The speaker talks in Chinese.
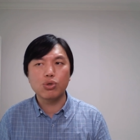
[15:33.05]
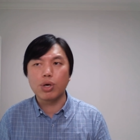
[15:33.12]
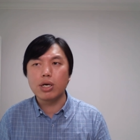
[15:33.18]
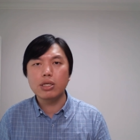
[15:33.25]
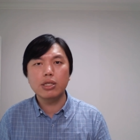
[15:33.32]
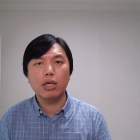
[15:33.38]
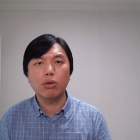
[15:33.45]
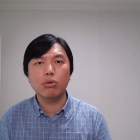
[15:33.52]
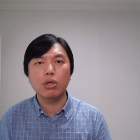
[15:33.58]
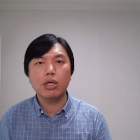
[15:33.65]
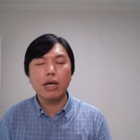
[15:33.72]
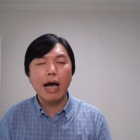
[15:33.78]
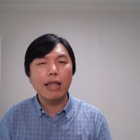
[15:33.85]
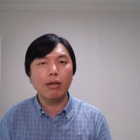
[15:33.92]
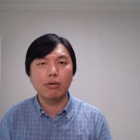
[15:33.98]
全世界都
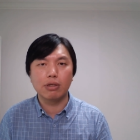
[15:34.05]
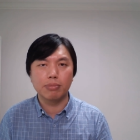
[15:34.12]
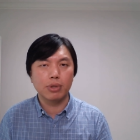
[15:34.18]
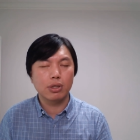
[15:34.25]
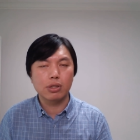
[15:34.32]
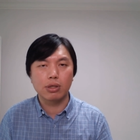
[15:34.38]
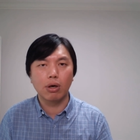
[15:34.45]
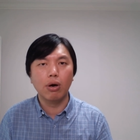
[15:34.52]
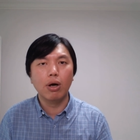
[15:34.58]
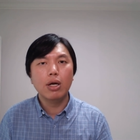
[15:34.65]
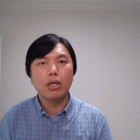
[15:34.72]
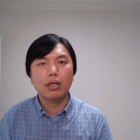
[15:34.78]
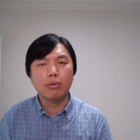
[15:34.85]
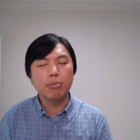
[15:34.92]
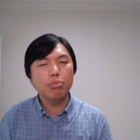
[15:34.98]
能看到你们的时候，
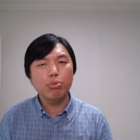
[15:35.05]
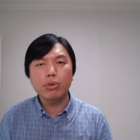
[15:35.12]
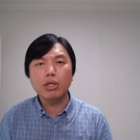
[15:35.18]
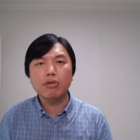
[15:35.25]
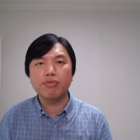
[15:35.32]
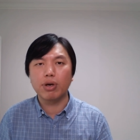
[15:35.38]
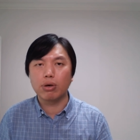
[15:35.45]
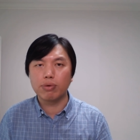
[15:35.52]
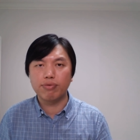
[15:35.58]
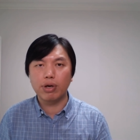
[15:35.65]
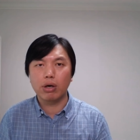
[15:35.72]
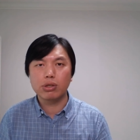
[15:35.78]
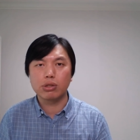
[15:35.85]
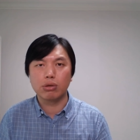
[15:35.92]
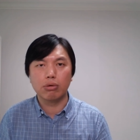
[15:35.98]
你们不一定非要非
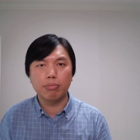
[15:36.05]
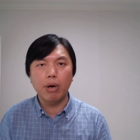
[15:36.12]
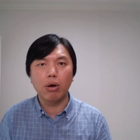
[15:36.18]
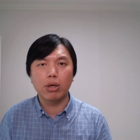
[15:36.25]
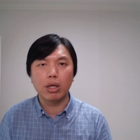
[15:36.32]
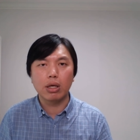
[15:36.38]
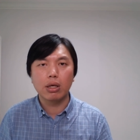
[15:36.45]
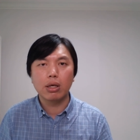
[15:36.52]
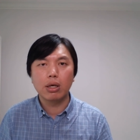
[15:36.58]
要使用暴力。